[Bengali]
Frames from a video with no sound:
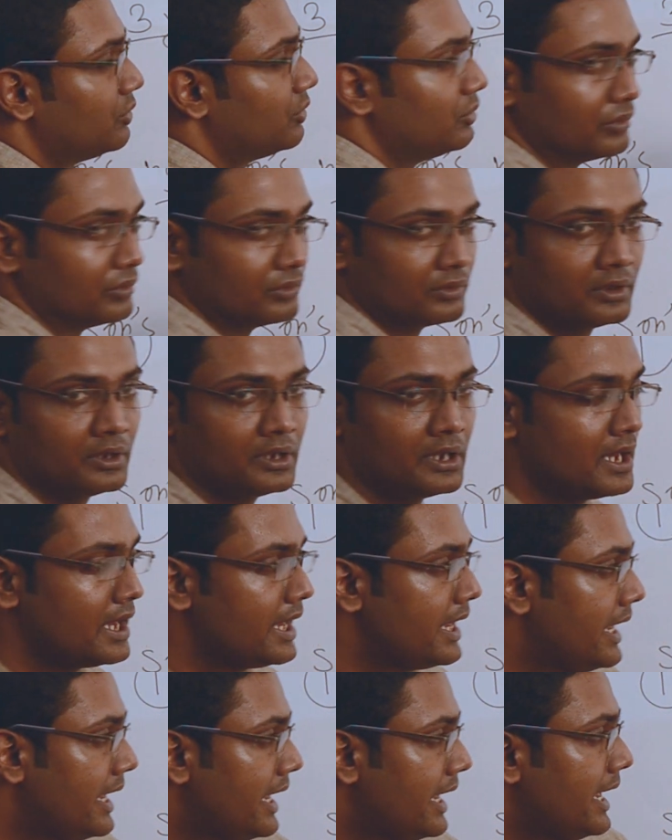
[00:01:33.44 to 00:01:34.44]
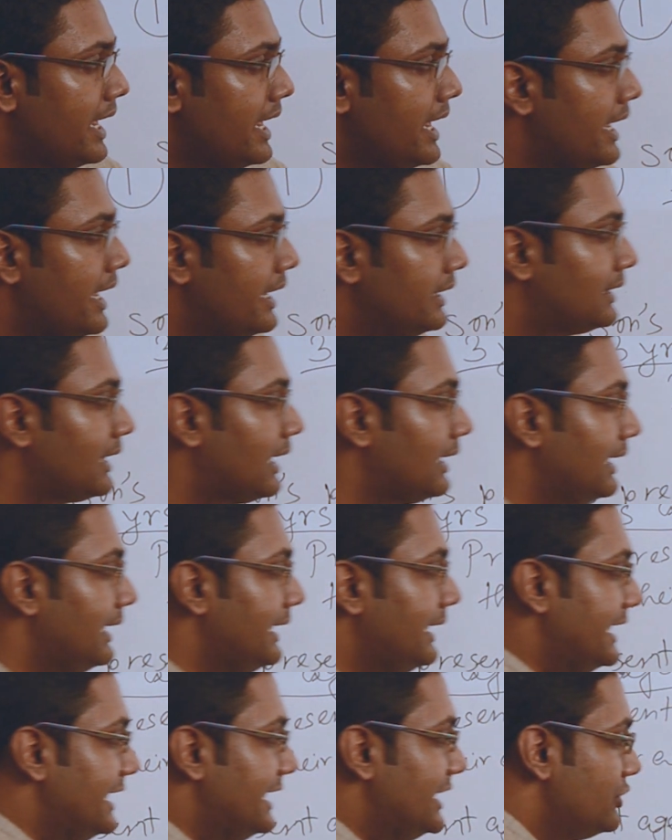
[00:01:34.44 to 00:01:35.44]
গুণ তাহলে
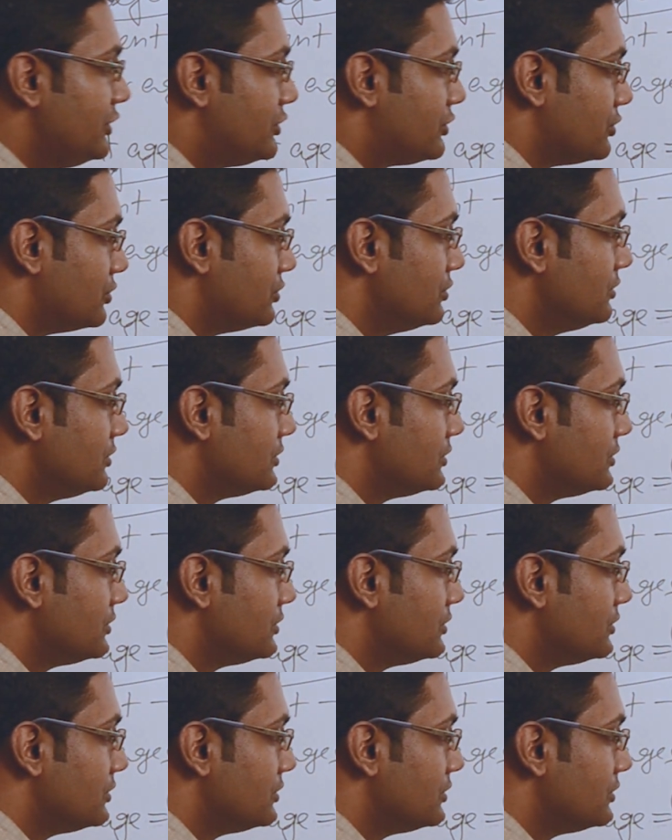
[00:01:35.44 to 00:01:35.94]
ইন্টু